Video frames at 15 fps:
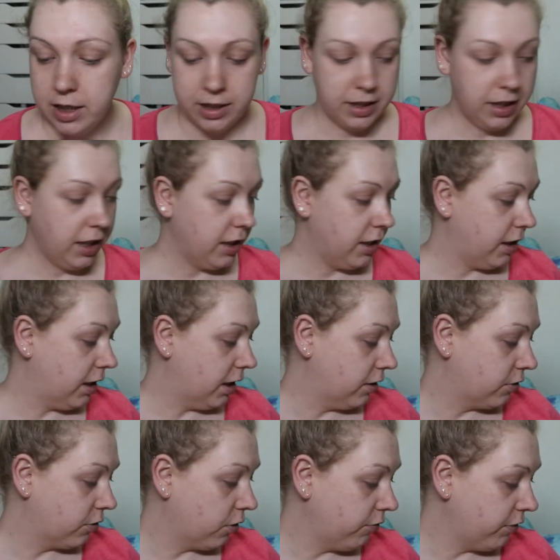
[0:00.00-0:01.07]
Denn
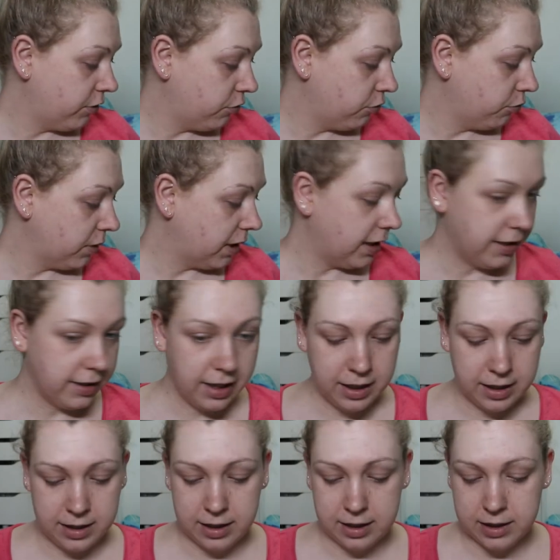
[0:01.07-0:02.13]
kommen wir zum
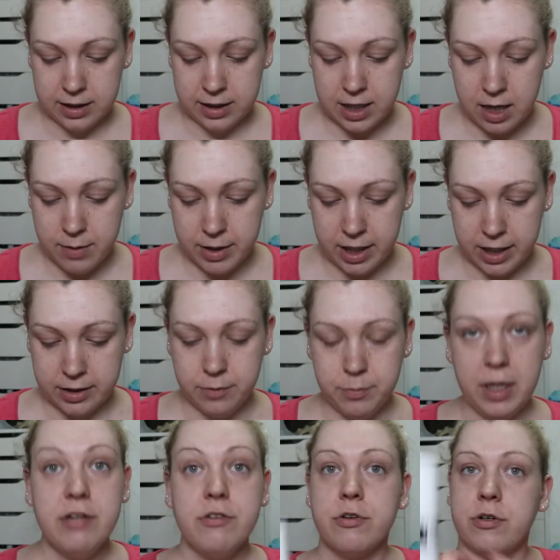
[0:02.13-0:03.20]
Nagellack. Ich habe einen
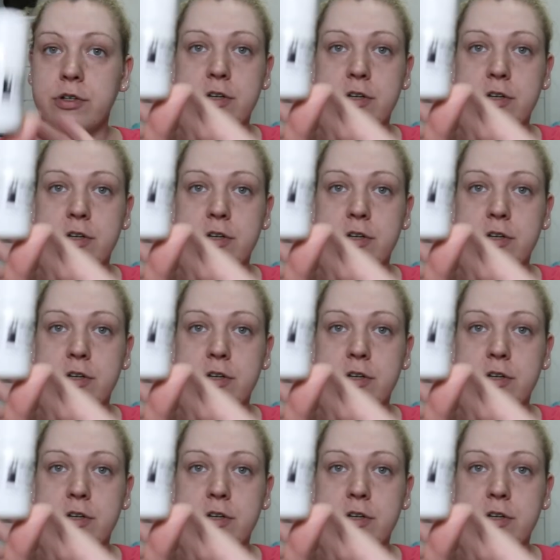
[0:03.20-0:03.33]
Basecoat